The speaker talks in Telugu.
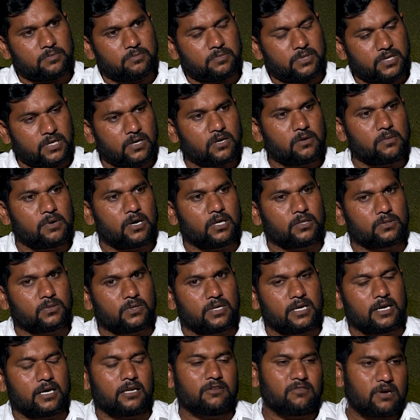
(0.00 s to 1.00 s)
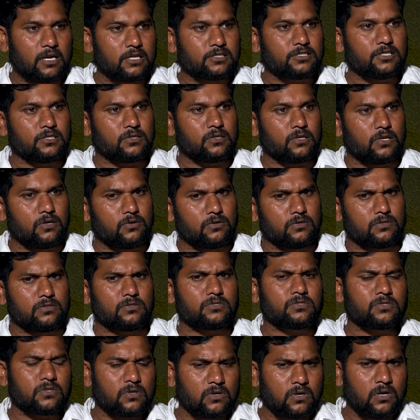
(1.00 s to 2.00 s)
పేర్లు మారుతున్నాయి కానీ వాళ్ళ చేతుల్లో ఉంటుంది
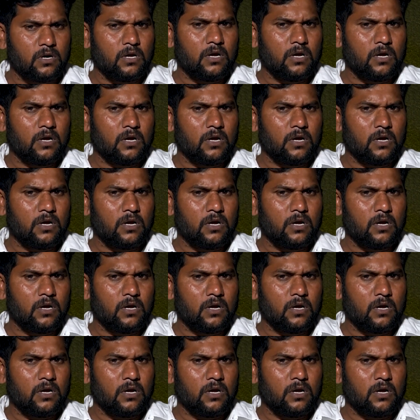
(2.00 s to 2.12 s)
సో